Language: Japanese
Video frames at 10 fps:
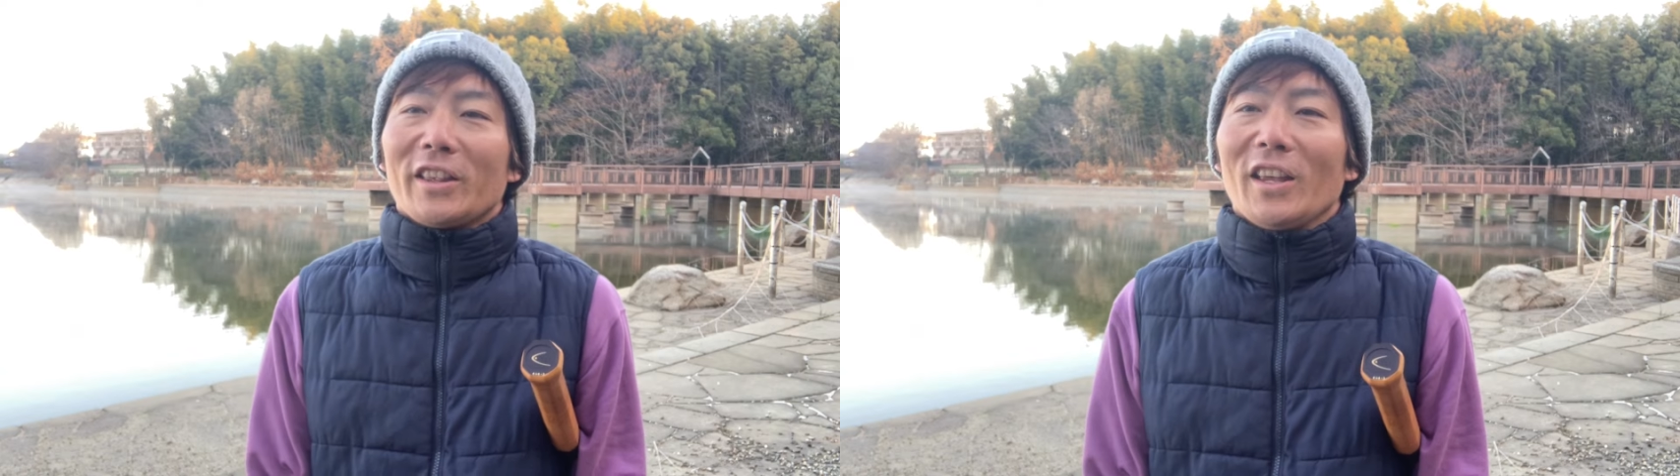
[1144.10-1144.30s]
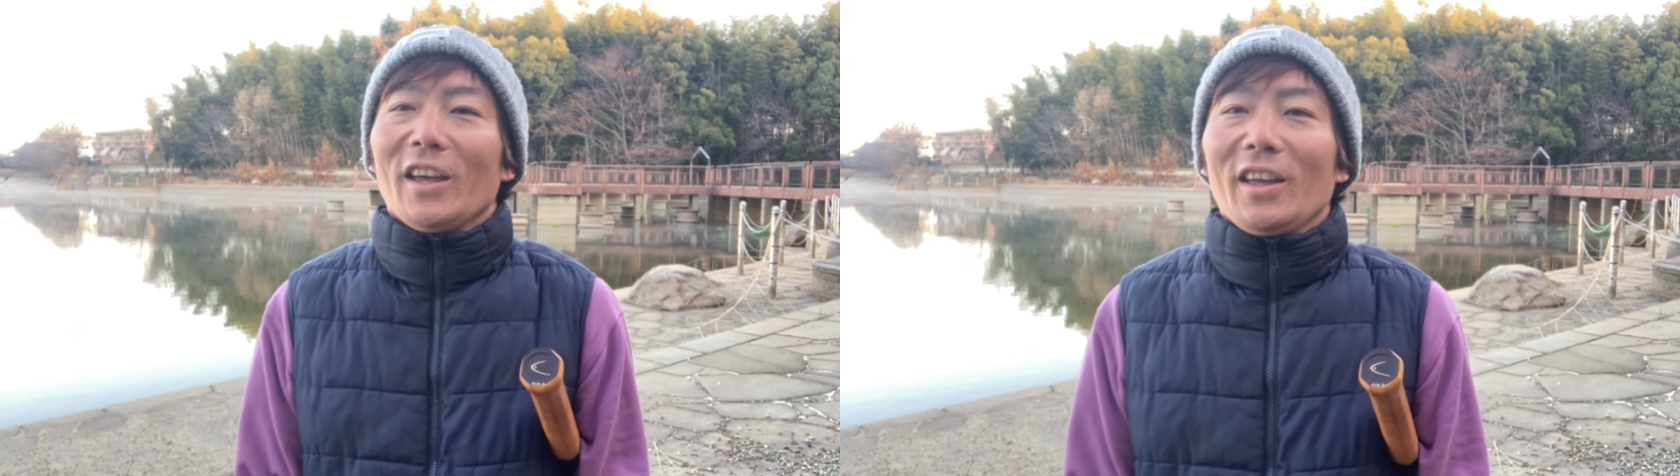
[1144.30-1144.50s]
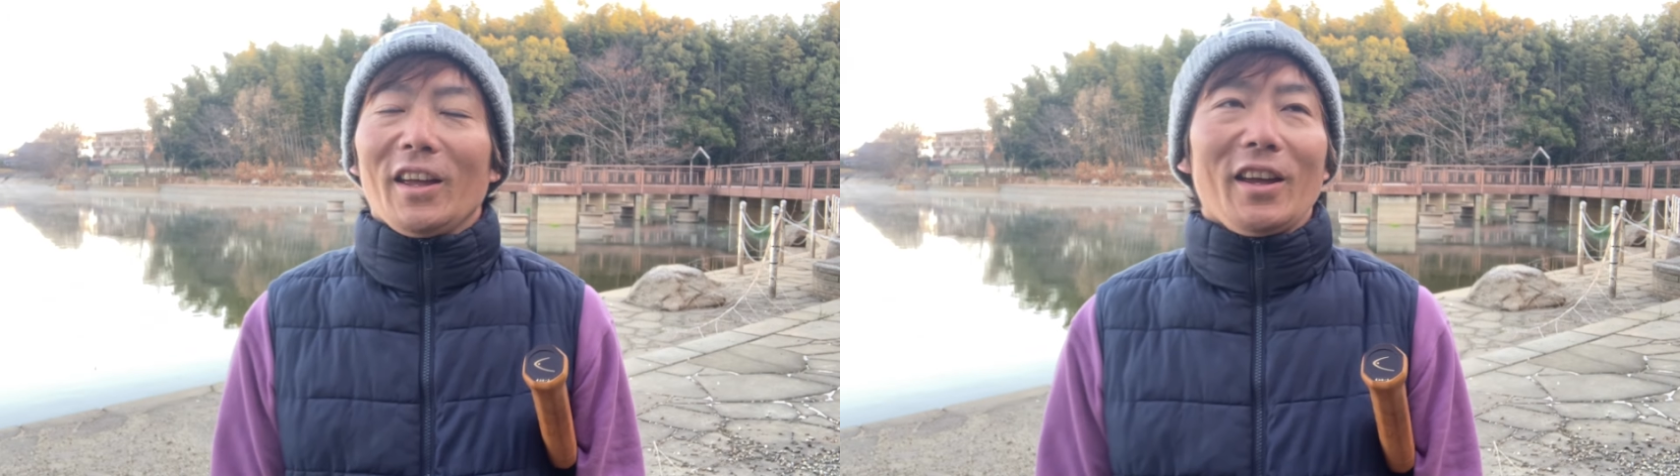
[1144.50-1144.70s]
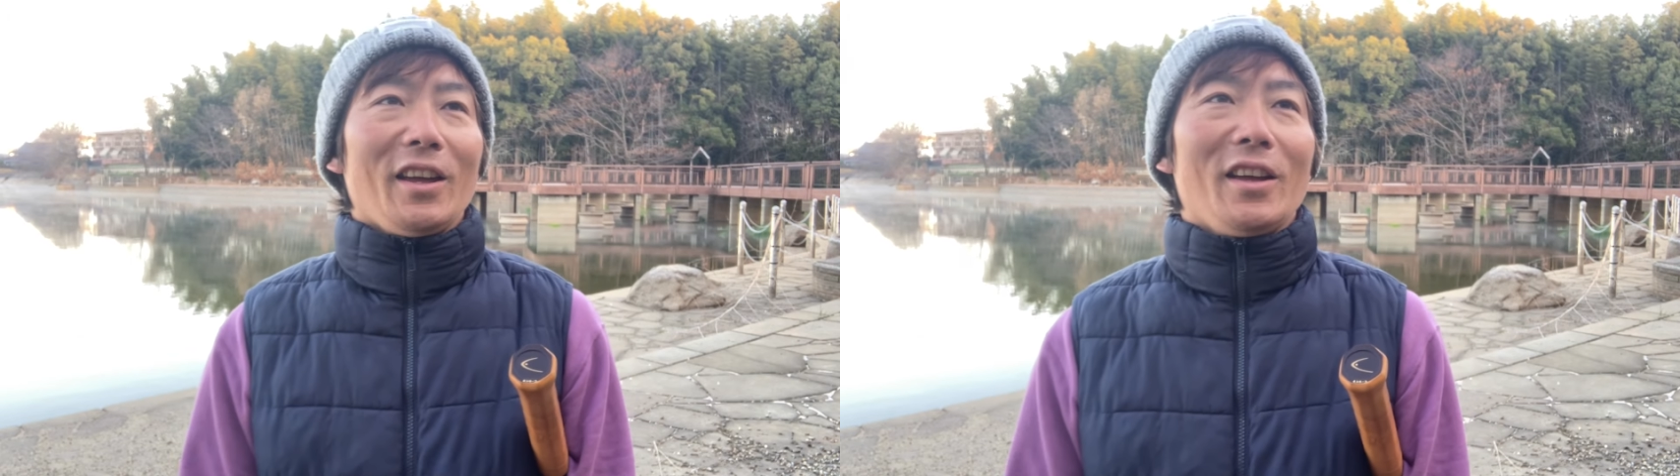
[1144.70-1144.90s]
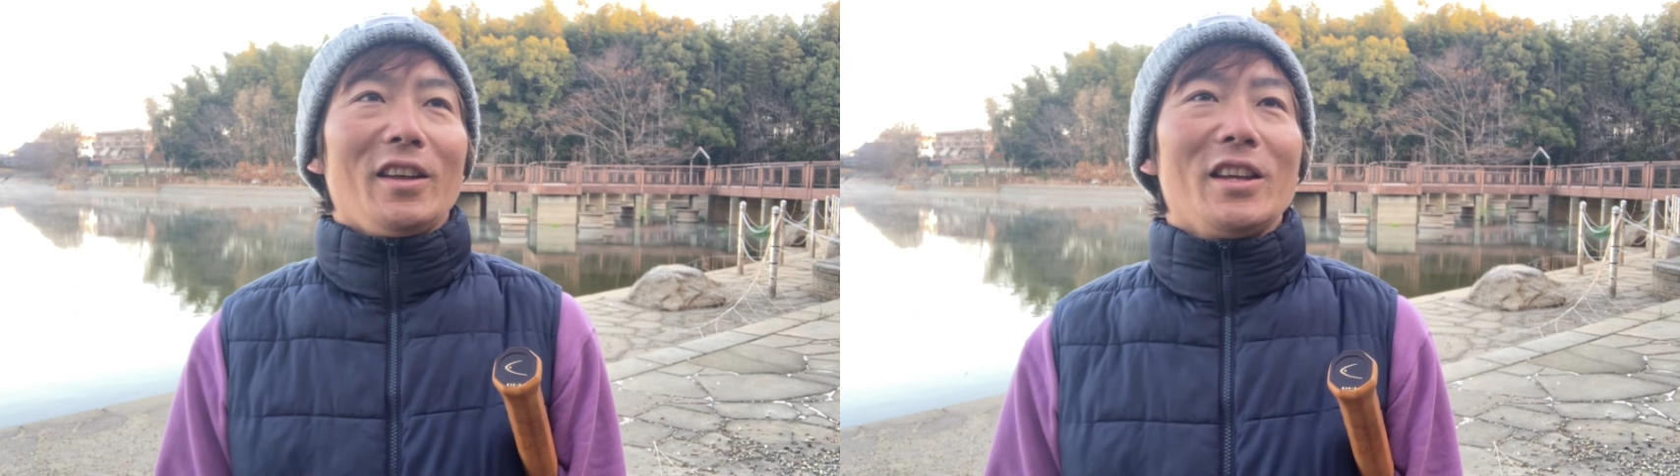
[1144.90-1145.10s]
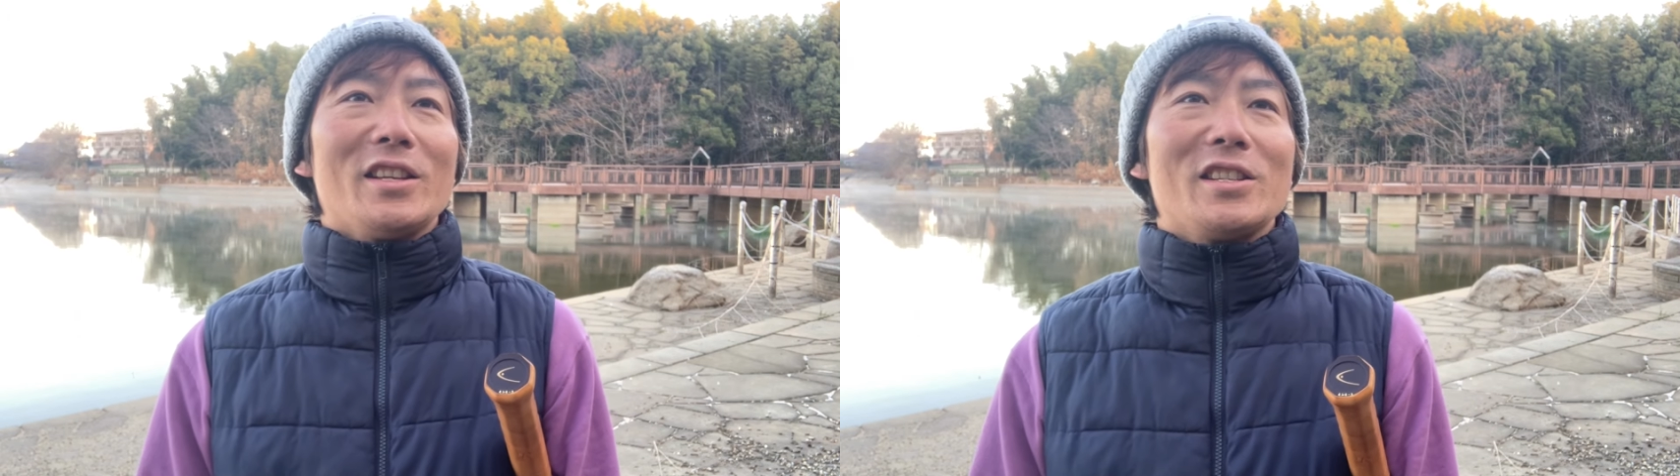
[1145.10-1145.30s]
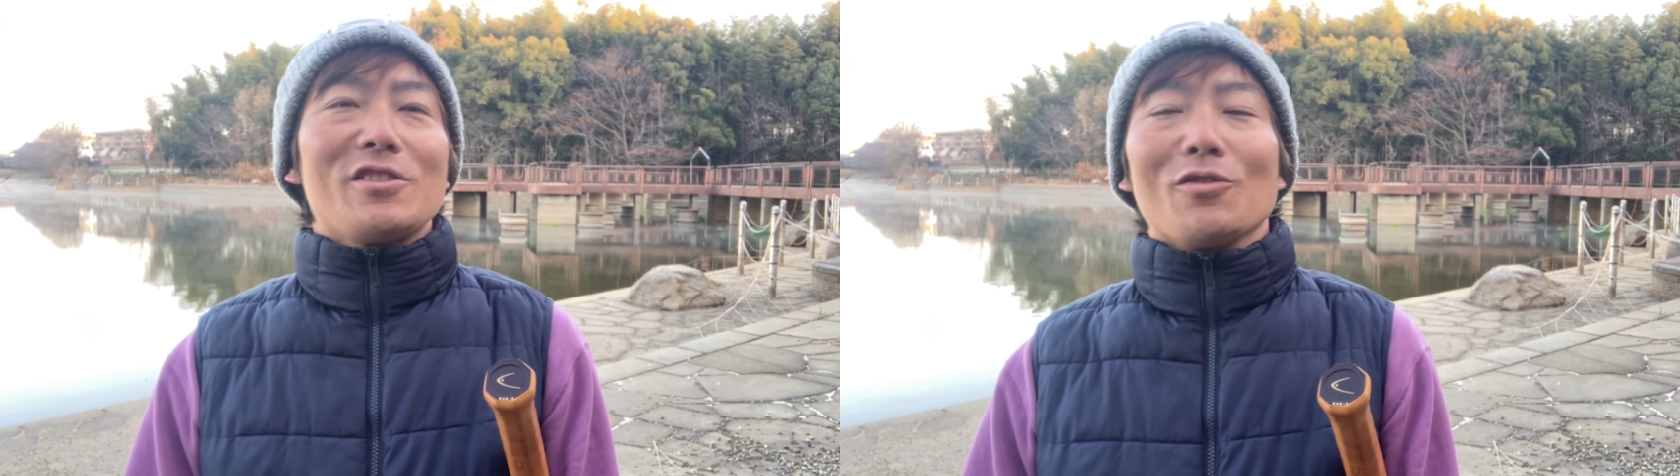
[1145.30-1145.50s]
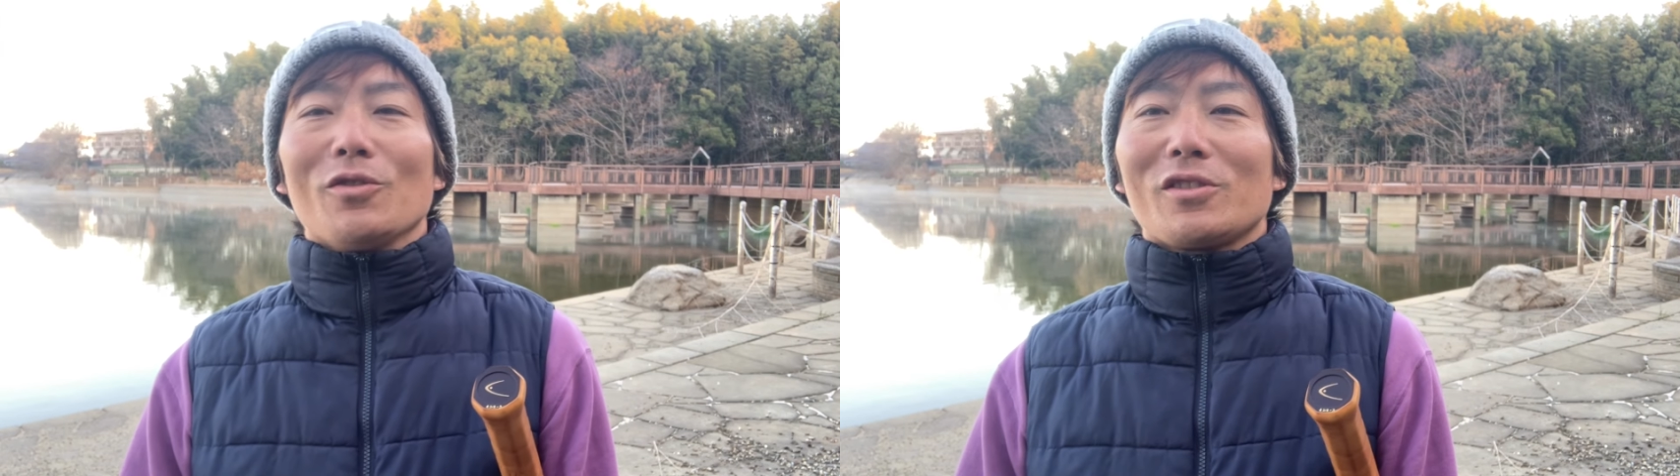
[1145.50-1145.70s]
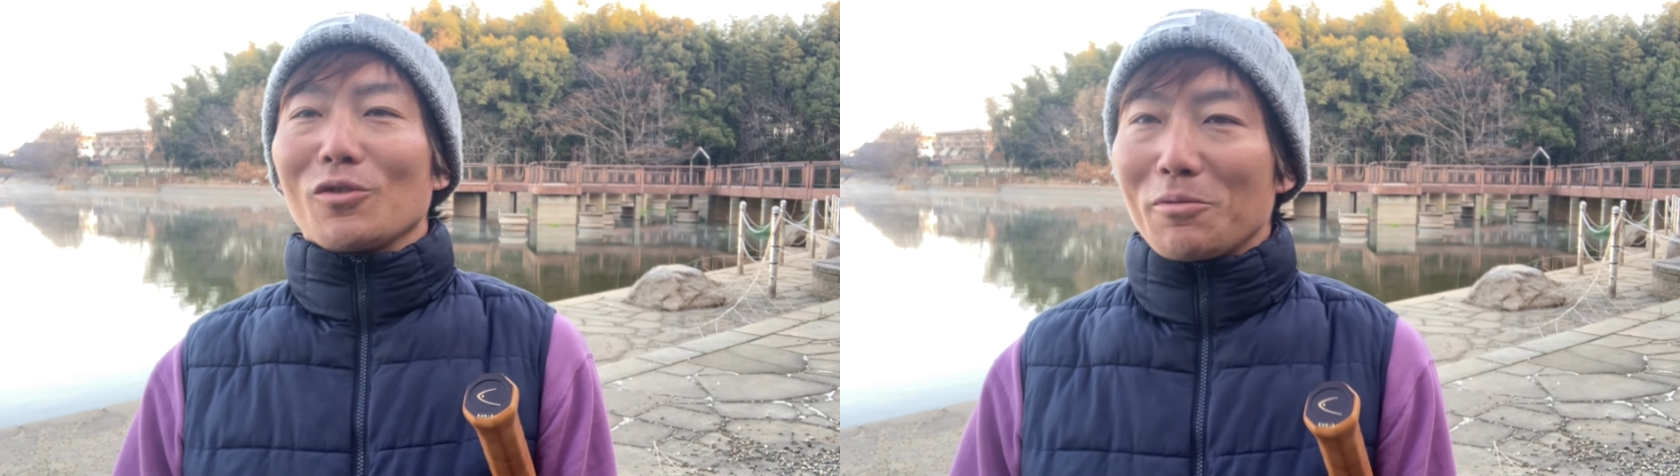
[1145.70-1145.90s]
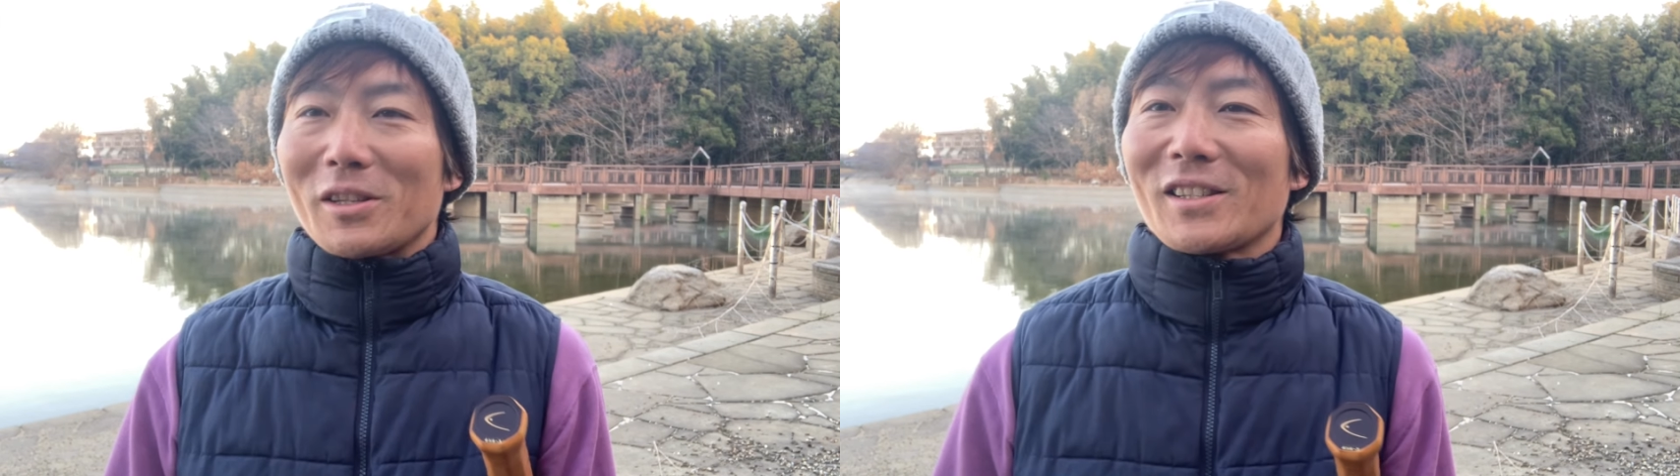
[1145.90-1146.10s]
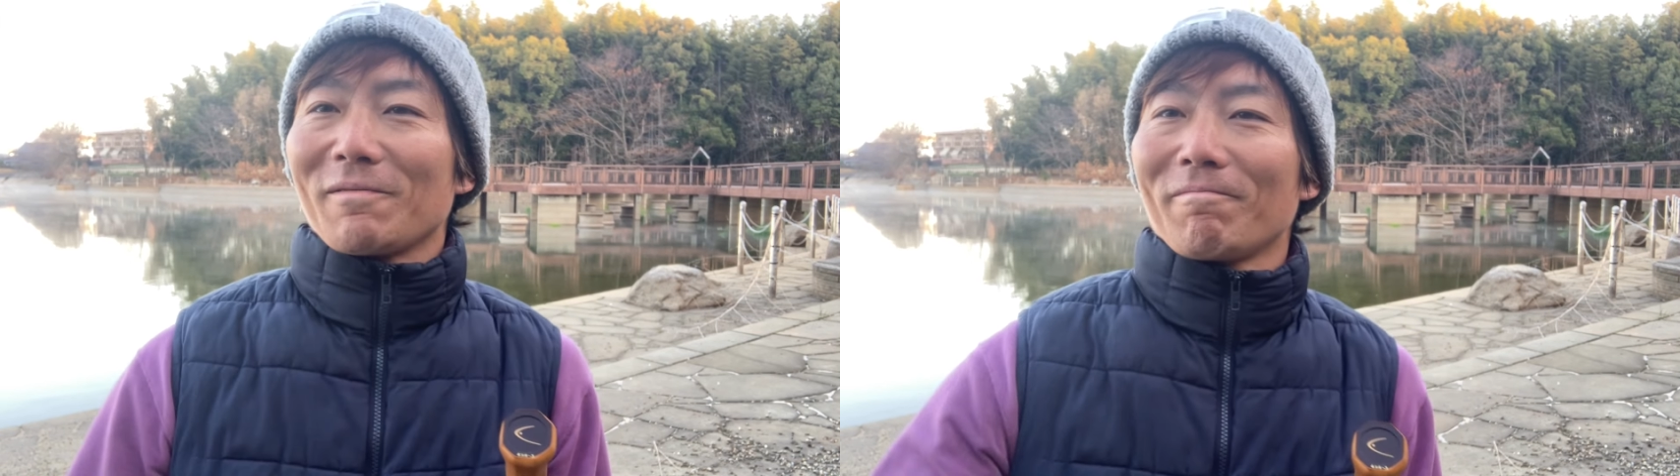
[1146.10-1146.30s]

て、えー、いい一日を過ごします。